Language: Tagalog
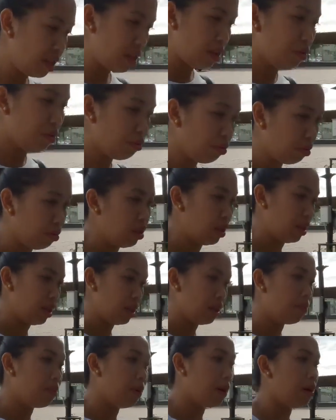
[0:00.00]
Hindi yung
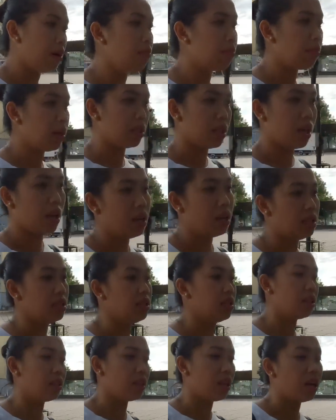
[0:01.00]
ibang
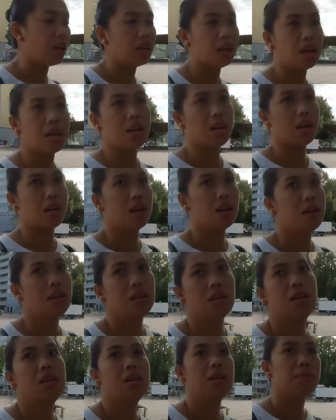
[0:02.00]
masahista talaga na
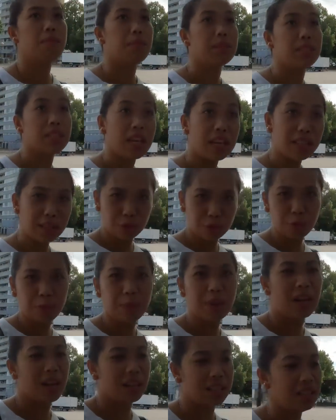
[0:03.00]

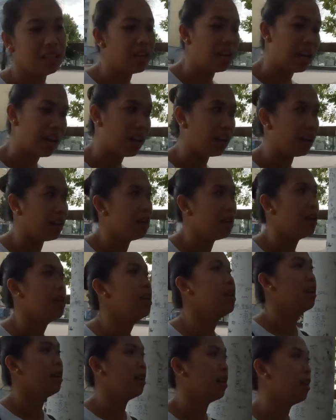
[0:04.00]
masahisto pala kasi lalaki.